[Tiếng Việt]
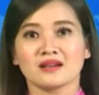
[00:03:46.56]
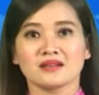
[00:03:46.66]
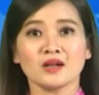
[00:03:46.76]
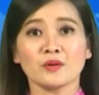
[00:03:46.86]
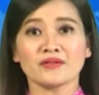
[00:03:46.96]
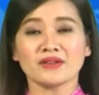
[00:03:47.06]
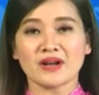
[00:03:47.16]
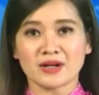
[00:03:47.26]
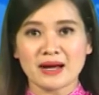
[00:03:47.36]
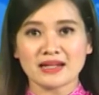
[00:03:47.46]
Thưa quý vị
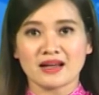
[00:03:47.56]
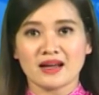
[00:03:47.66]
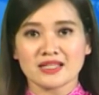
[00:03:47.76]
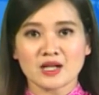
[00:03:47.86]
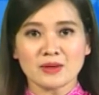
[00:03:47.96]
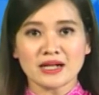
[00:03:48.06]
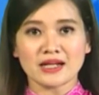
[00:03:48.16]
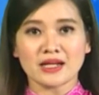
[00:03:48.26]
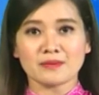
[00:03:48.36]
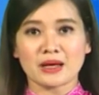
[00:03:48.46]
và các bạn, chào mừng
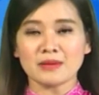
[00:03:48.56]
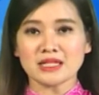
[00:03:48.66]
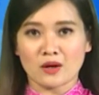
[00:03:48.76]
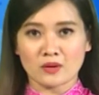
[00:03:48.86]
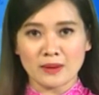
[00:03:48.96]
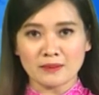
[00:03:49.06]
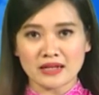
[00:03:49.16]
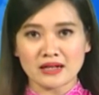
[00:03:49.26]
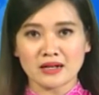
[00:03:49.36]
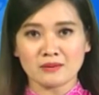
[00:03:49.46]
kỷ niệm 86 năm
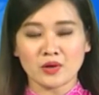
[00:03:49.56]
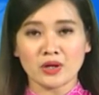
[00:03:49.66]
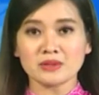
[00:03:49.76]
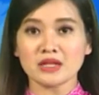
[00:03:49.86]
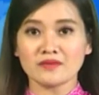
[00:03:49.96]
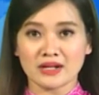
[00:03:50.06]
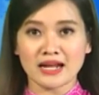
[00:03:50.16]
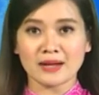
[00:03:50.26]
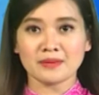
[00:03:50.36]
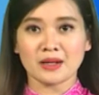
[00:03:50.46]
ngày thành lập Hội Nông dân Việt
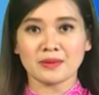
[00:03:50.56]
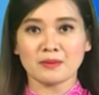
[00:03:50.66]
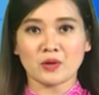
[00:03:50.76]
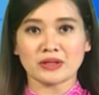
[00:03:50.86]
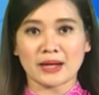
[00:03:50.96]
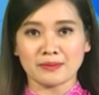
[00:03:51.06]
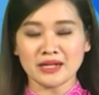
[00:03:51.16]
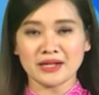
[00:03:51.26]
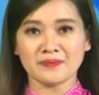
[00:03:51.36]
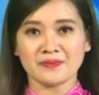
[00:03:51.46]
Nam 14 tháng
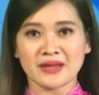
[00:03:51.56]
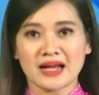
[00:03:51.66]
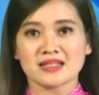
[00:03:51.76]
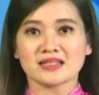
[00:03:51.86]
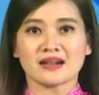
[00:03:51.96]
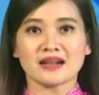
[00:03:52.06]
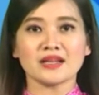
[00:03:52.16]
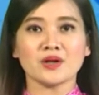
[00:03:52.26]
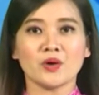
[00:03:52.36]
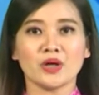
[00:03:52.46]
10. Sáng
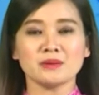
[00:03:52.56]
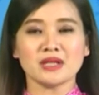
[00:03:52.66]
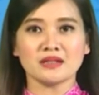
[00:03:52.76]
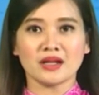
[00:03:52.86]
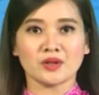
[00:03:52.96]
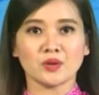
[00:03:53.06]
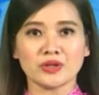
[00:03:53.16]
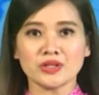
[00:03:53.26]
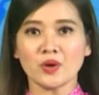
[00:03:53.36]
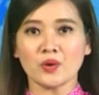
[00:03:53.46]
nay, Hội Nông dân tỉnh tổ
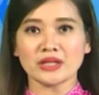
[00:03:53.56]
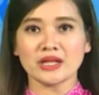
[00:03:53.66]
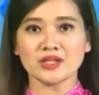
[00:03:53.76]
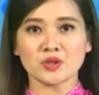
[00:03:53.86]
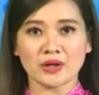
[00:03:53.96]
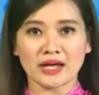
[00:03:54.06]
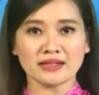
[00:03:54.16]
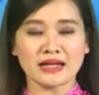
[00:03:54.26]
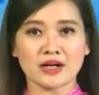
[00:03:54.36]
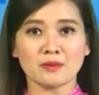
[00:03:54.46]
chức hội thi chung
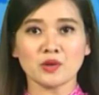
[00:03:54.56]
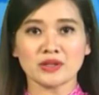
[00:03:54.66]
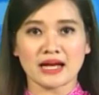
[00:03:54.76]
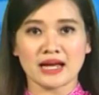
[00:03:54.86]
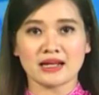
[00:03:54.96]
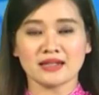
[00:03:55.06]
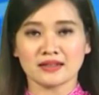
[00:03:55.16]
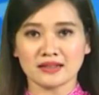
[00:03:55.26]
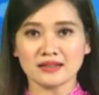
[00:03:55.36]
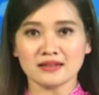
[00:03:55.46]
kết nhà nông đua tài lần
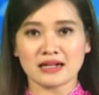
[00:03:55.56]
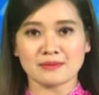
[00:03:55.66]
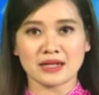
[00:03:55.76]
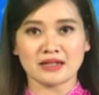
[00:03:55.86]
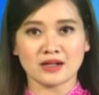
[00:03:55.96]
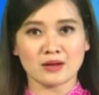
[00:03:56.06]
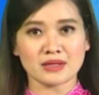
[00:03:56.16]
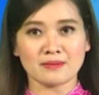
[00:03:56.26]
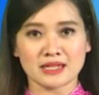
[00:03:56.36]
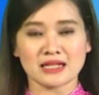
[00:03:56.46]
thứ tư năm
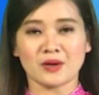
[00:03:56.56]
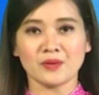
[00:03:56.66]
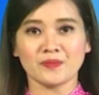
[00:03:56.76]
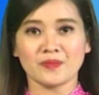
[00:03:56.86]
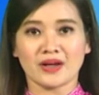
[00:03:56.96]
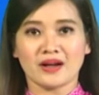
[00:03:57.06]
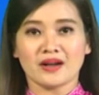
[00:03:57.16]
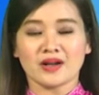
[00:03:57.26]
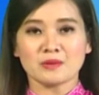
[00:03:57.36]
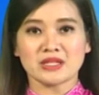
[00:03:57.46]
2016.
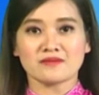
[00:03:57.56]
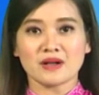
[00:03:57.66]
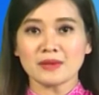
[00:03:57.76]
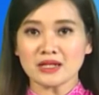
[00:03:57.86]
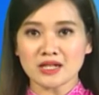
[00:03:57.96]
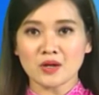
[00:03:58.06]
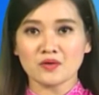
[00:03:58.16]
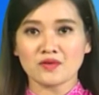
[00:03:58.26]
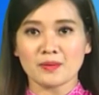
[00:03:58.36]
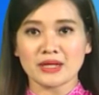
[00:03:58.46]
Đồng chí Phạm Đức
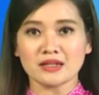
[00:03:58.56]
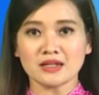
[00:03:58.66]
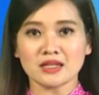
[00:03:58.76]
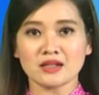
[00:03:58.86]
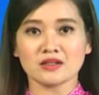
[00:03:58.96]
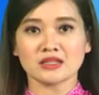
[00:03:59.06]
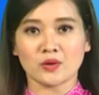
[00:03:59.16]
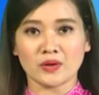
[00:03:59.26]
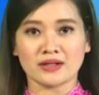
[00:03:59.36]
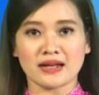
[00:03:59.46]
Châu, Phó Bí thư Thường trực
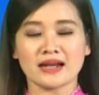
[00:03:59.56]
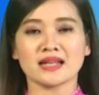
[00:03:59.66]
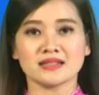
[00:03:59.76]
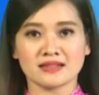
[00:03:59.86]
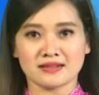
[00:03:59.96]
tỉnh ủy đã đến dự.